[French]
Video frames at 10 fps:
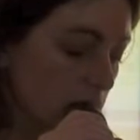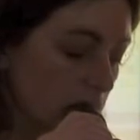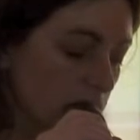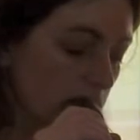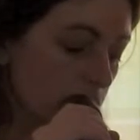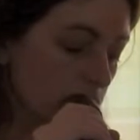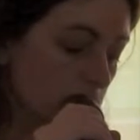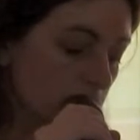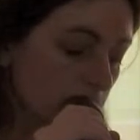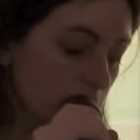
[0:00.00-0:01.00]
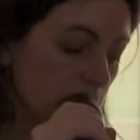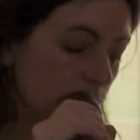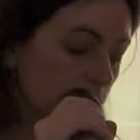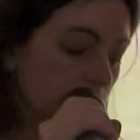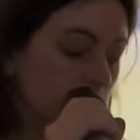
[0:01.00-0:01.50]
dans le sens de
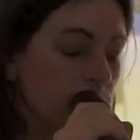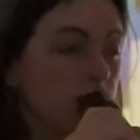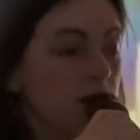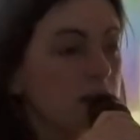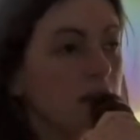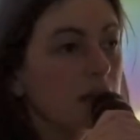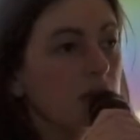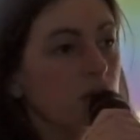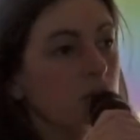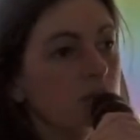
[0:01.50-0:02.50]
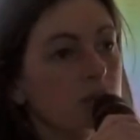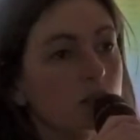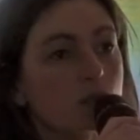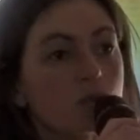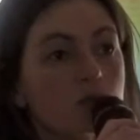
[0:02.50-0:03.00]
l'éducation ensemble des filles et des garçons. ça, je
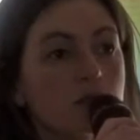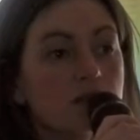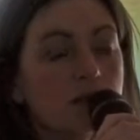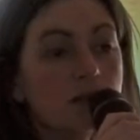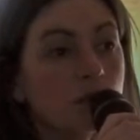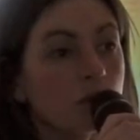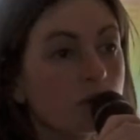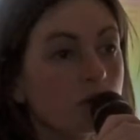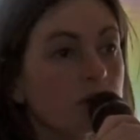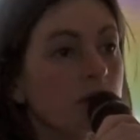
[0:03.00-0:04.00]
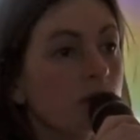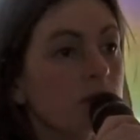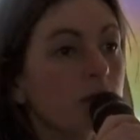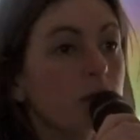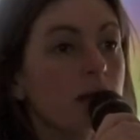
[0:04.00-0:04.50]
trouve que c'est très important. C'est ce qu'on
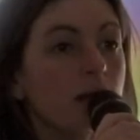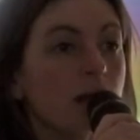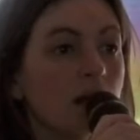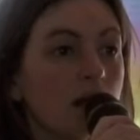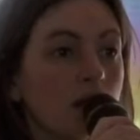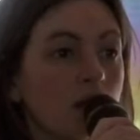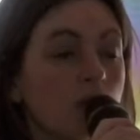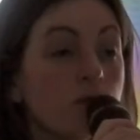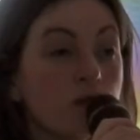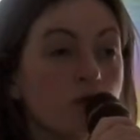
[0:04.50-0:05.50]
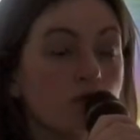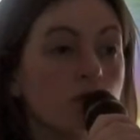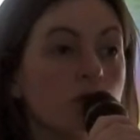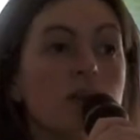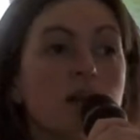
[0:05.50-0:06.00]
appelle l'ouverture
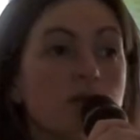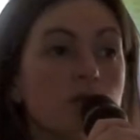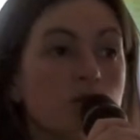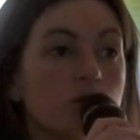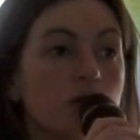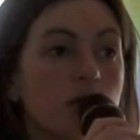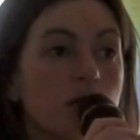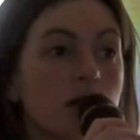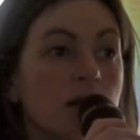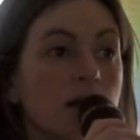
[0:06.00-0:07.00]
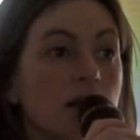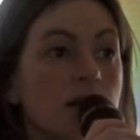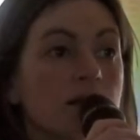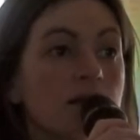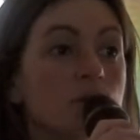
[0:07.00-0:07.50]
du regard sur le genre
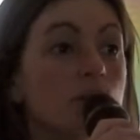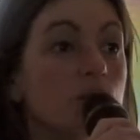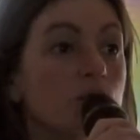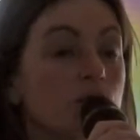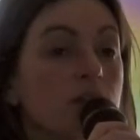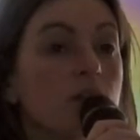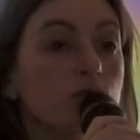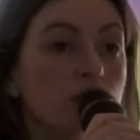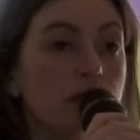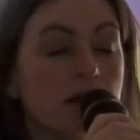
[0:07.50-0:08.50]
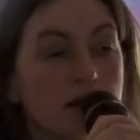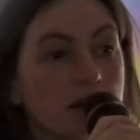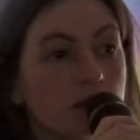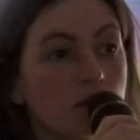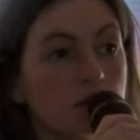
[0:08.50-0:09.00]
c'est toute la
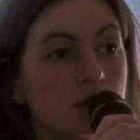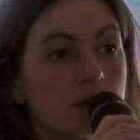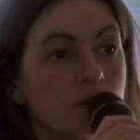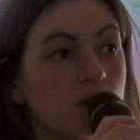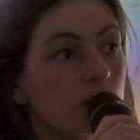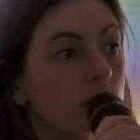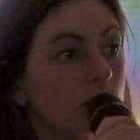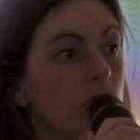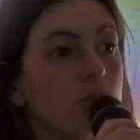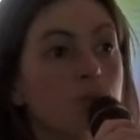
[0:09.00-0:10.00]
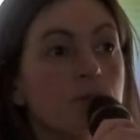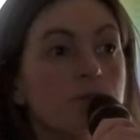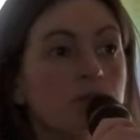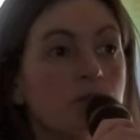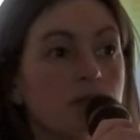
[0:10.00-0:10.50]
neutralisation des discours sur les
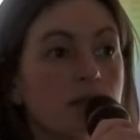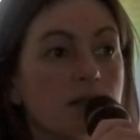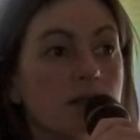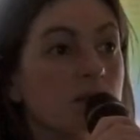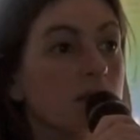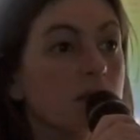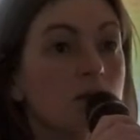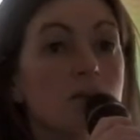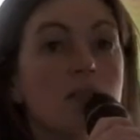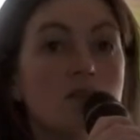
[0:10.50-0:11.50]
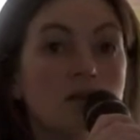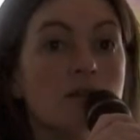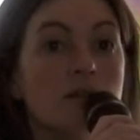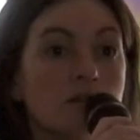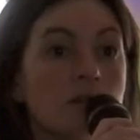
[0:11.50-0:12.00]
politiques jeunesse, en disant les
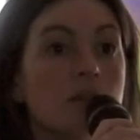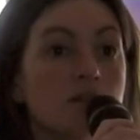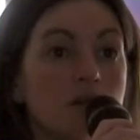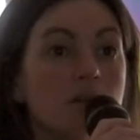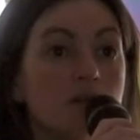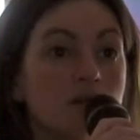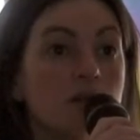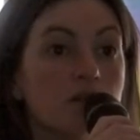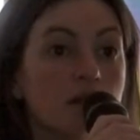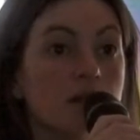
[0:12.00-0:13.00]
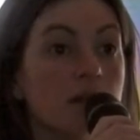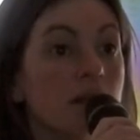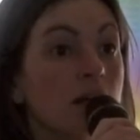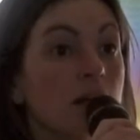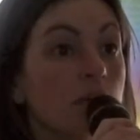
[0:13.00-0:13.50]
jeunes, les jeunes, les jeunes, les jeunes, les jeunes.
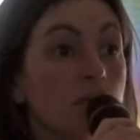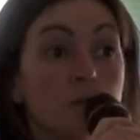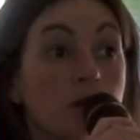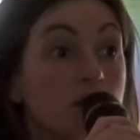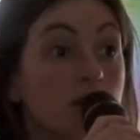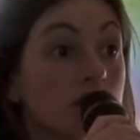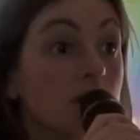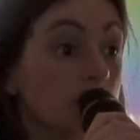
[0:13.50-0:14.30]
Et puis moi,